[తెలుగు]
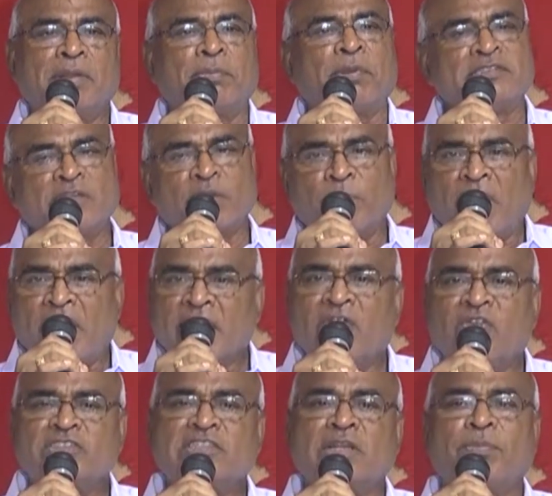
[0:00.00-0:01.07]
మరి ప్రజలు
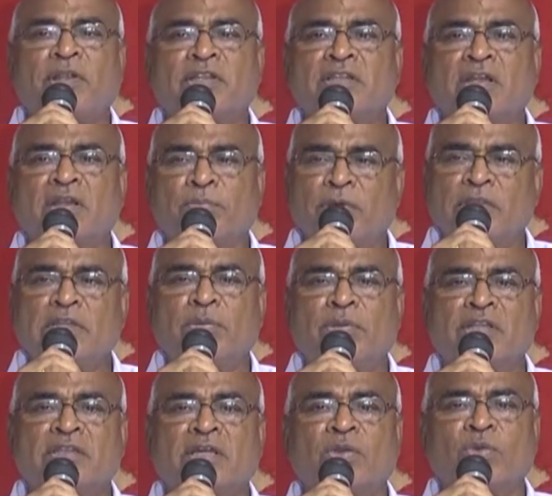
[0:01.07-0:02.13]
బాగా అవస్థలు పడతారు ఇబ్బందులు
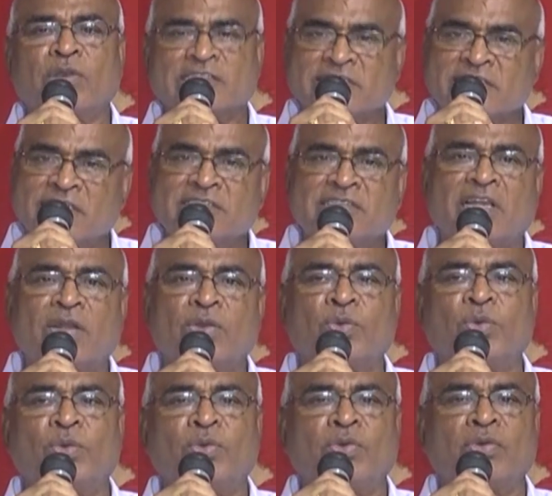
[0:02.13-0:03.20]
పడతారు కష్టనష్టాలకు